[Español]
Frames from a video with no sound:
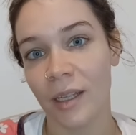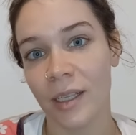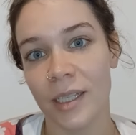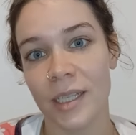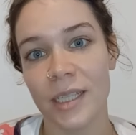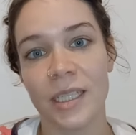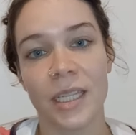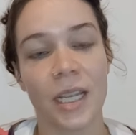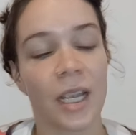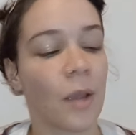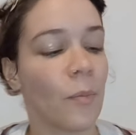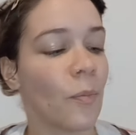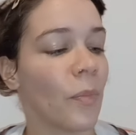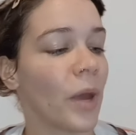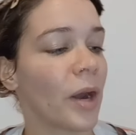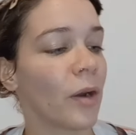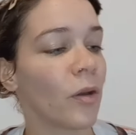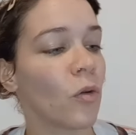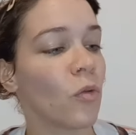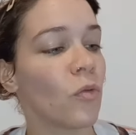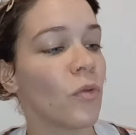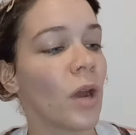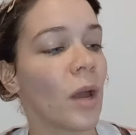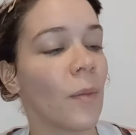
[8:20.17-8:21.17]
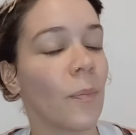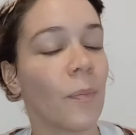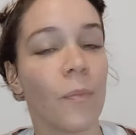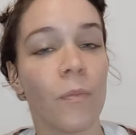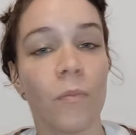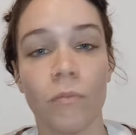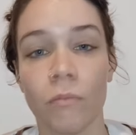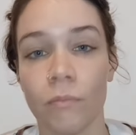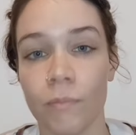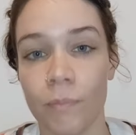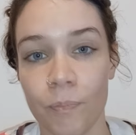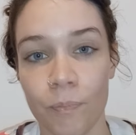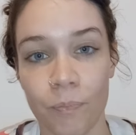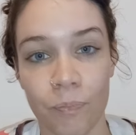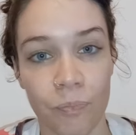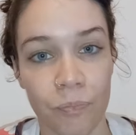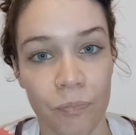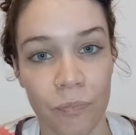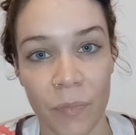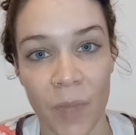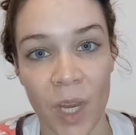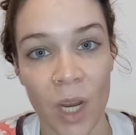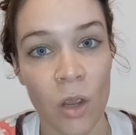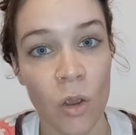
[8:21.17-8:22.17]
Y sin embargo, una,
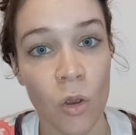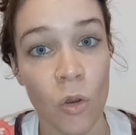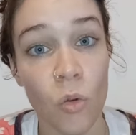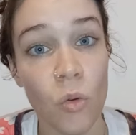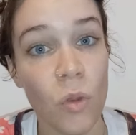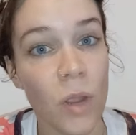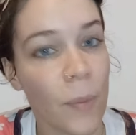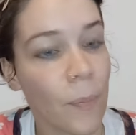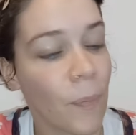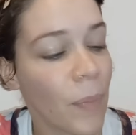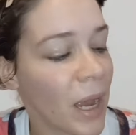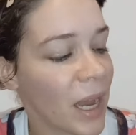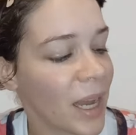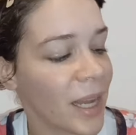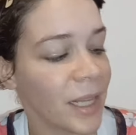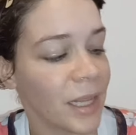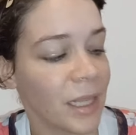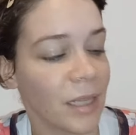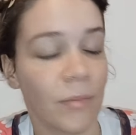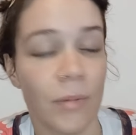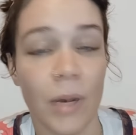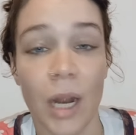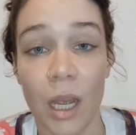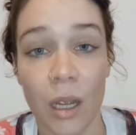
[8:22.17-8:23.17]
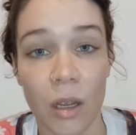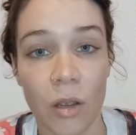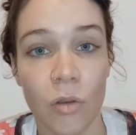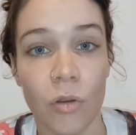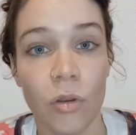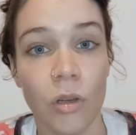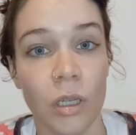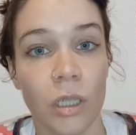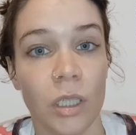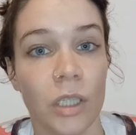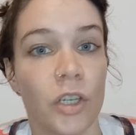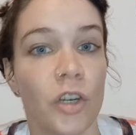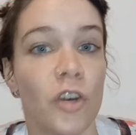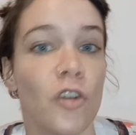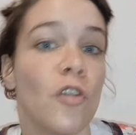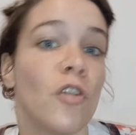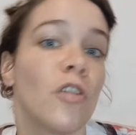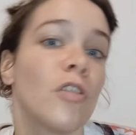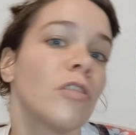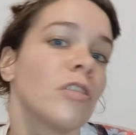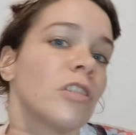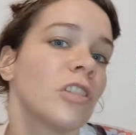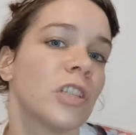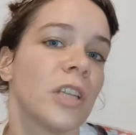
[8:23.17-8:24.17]
mm, un espagueti blanco no
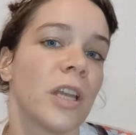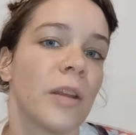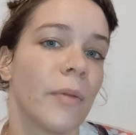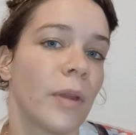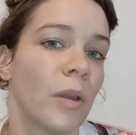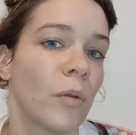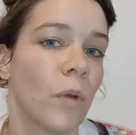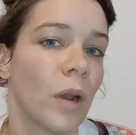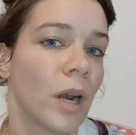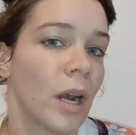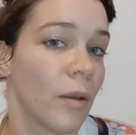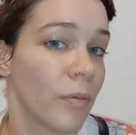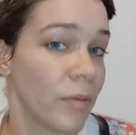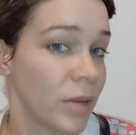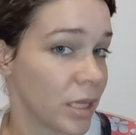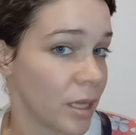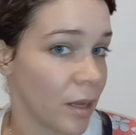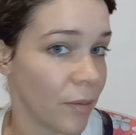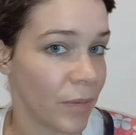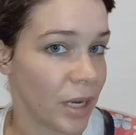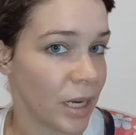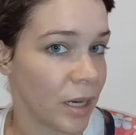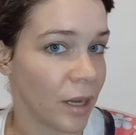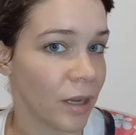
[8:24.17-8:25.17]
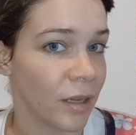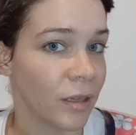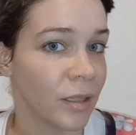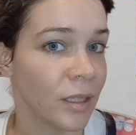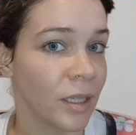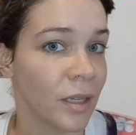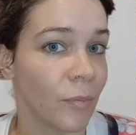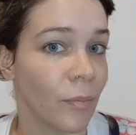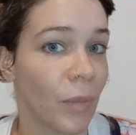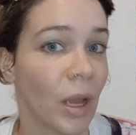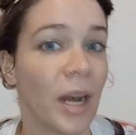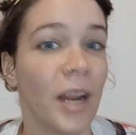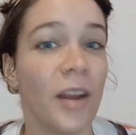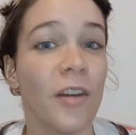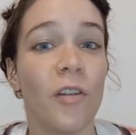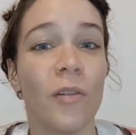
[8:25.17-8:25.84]
conserva igual las vitaminas, ¿vale?